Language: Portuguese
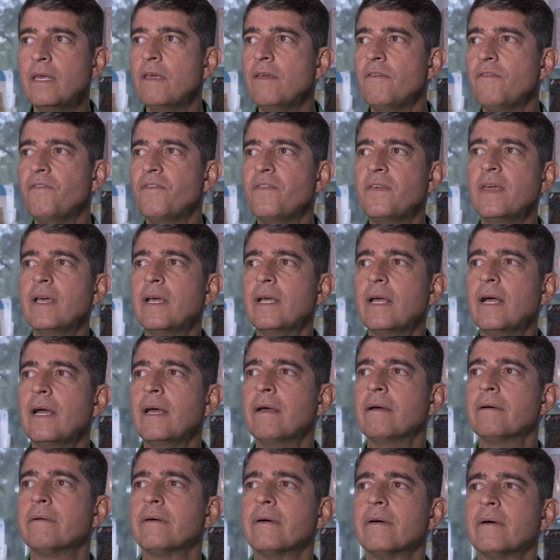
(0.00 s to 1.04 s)
e
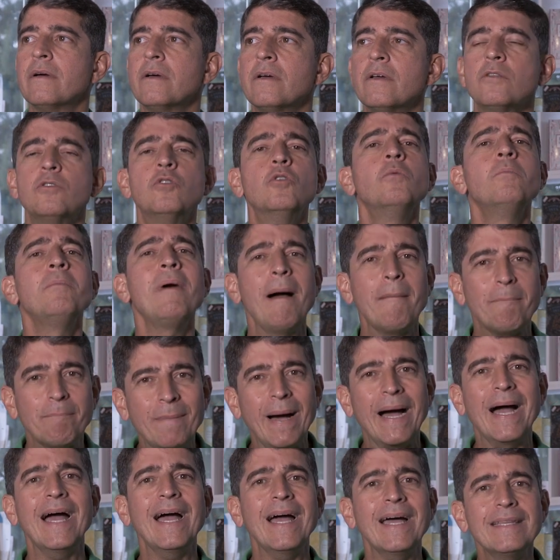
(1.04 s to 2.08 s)
fica numa
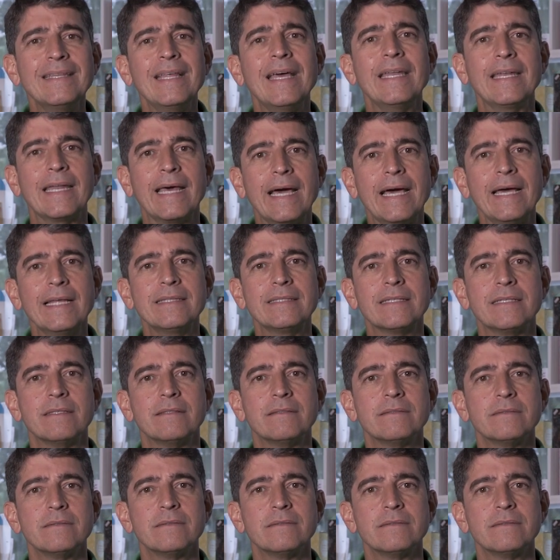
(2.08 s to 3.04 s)
marra danada.